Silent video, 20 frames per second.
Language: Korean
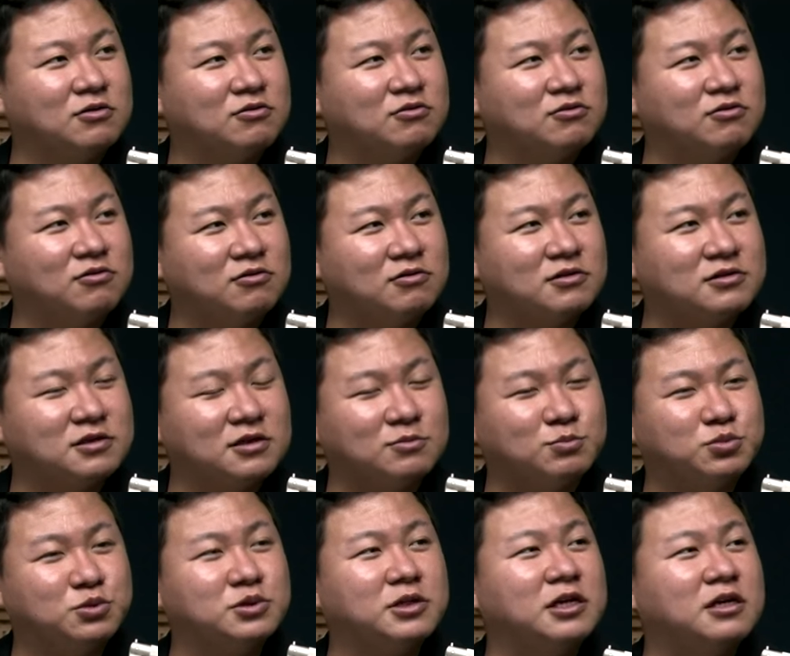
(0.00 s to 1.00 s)
정도 이제
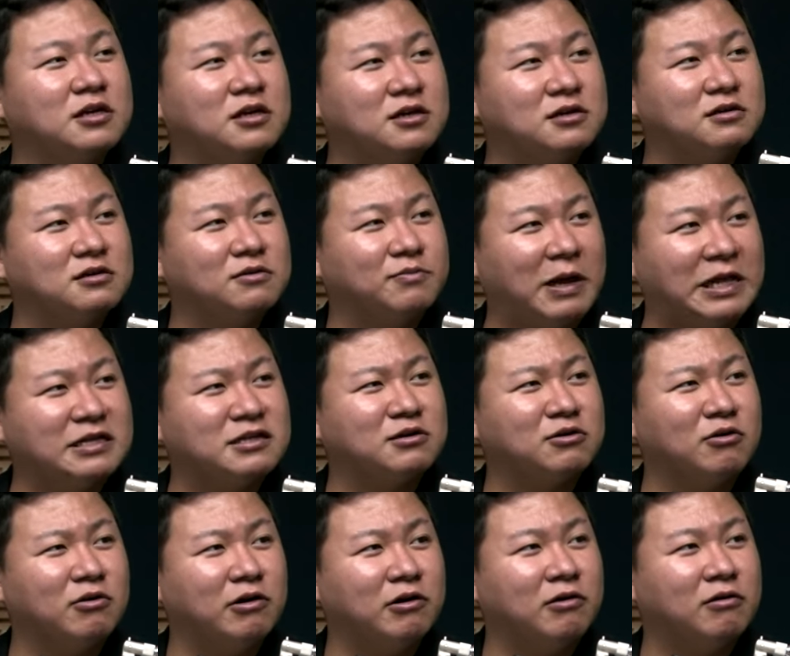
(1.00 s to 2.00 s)
불이익을 받는
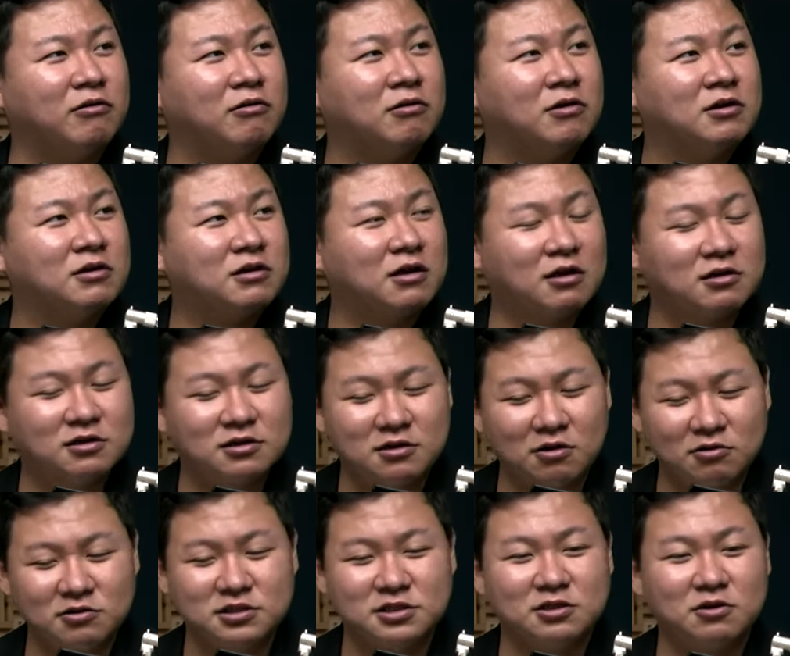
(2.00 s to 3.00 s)
거예요. 예. 그러니까
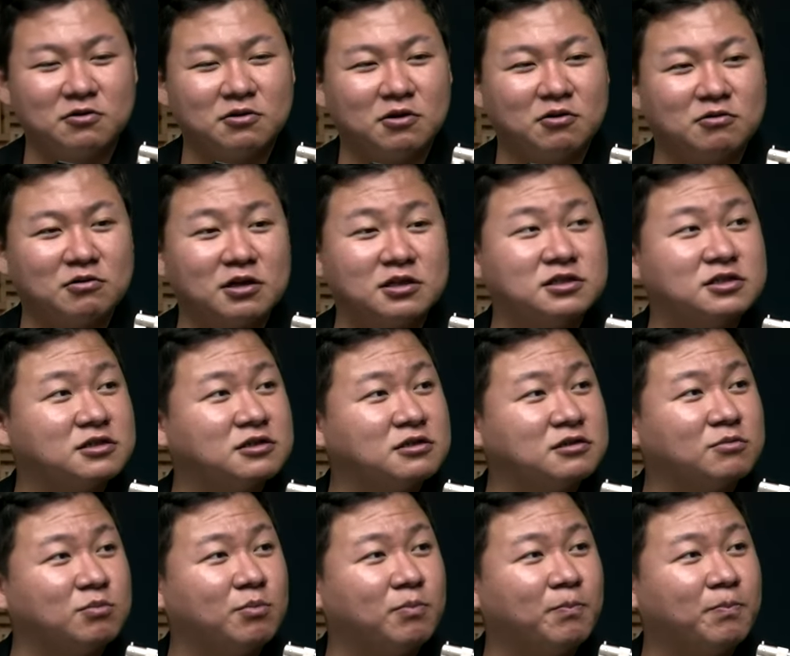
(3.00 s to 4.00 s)
그런 지역이었는데
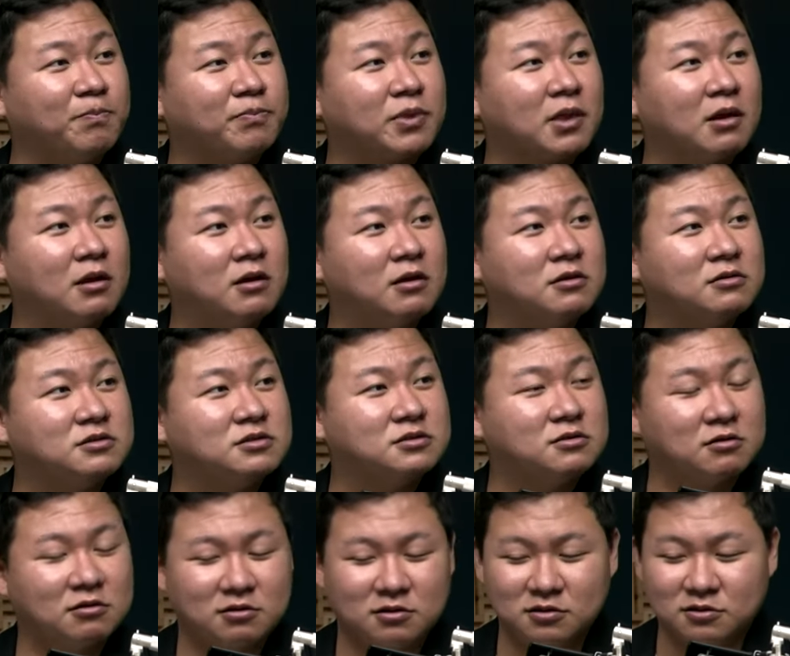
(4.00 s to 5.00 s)
지금
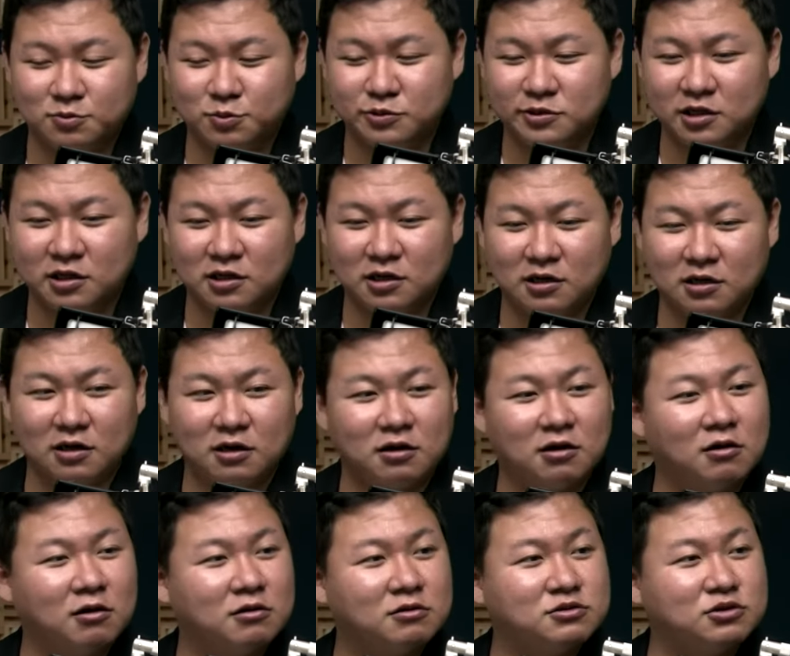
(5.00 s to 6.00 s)
그 분위기가
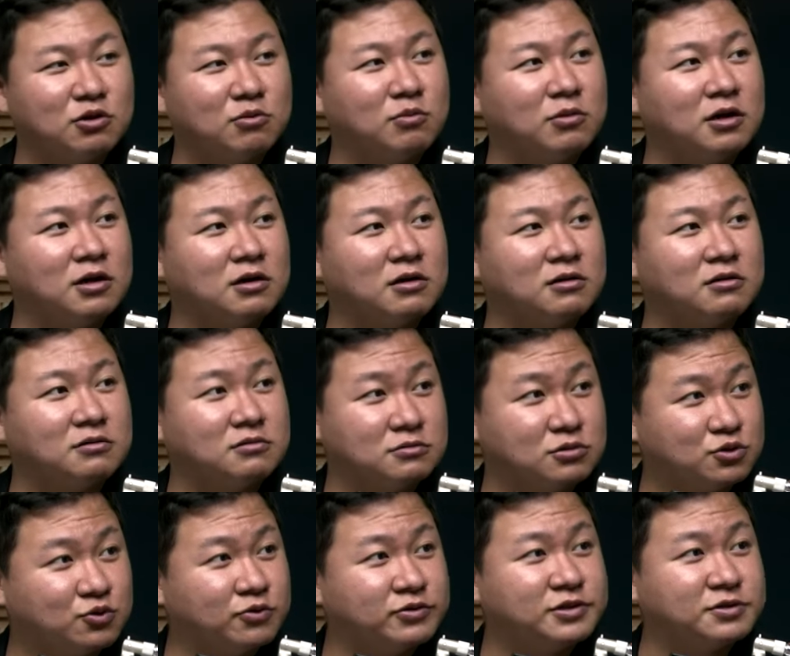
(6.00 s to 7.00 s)
정말
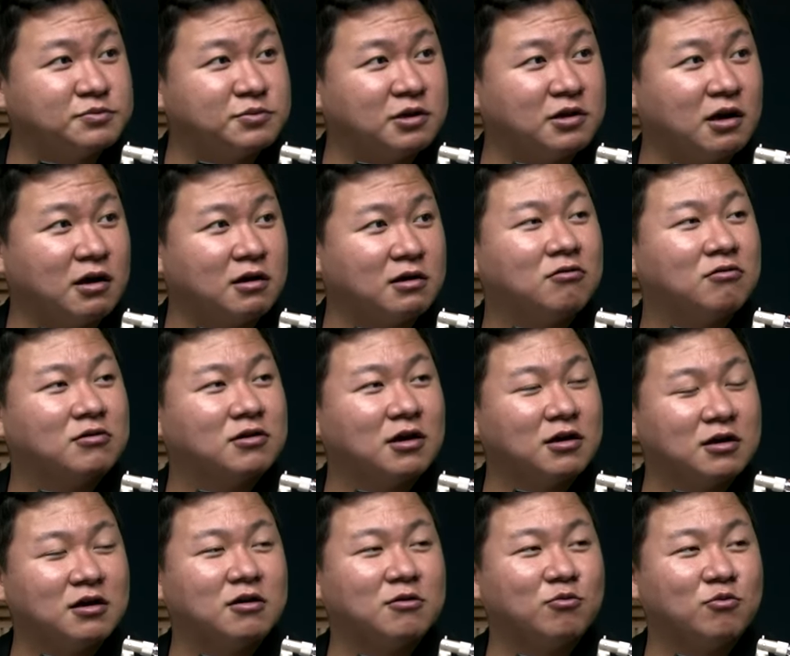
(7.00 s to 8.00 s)
좋습니다. 음. 예,
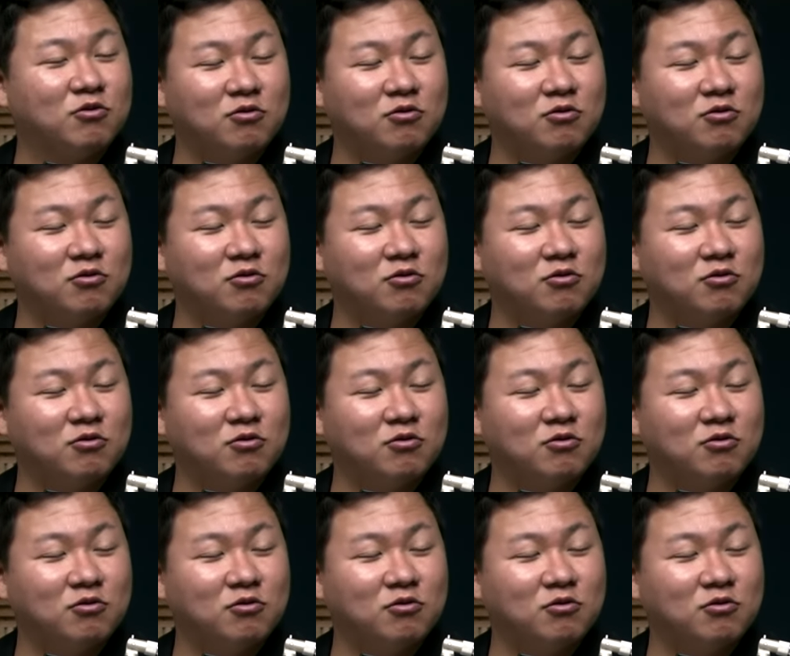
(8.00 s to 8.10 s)
그러니까 예.